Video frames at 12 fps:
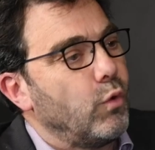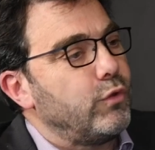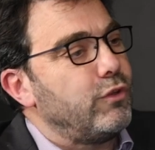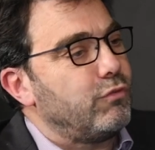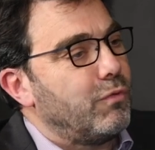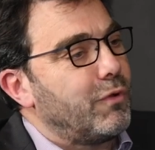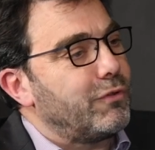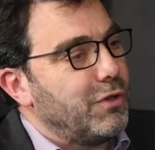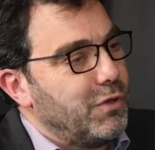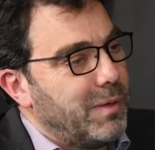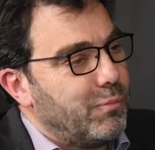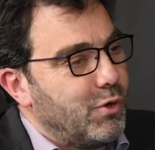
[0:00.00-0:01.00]
on dit souvent que c'est le
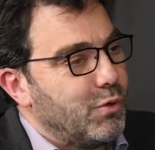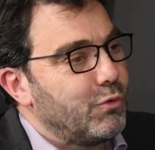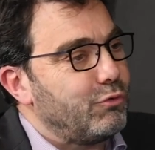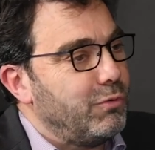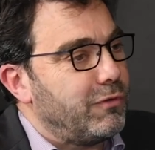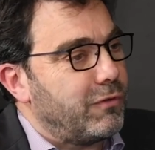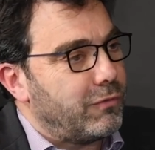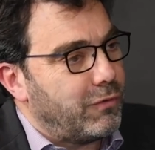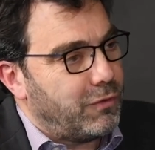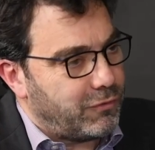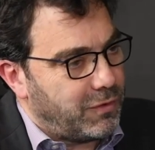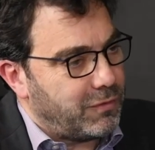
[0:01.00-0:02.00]
Napoléon suisse.
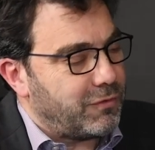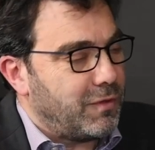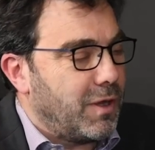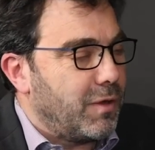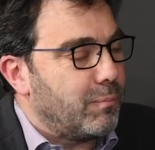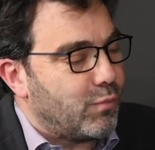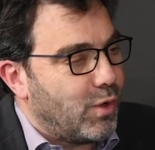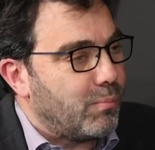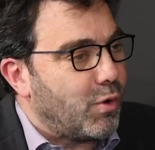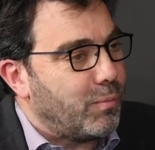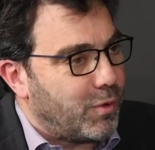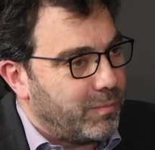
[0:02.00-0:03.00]
C'est eh. un peu
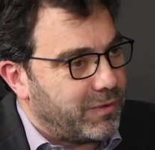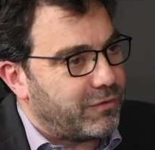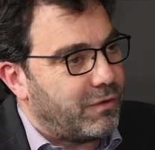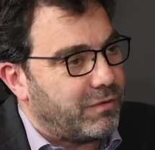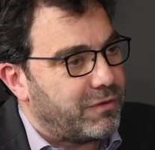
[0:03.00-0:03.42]
impropre, mais ça revient.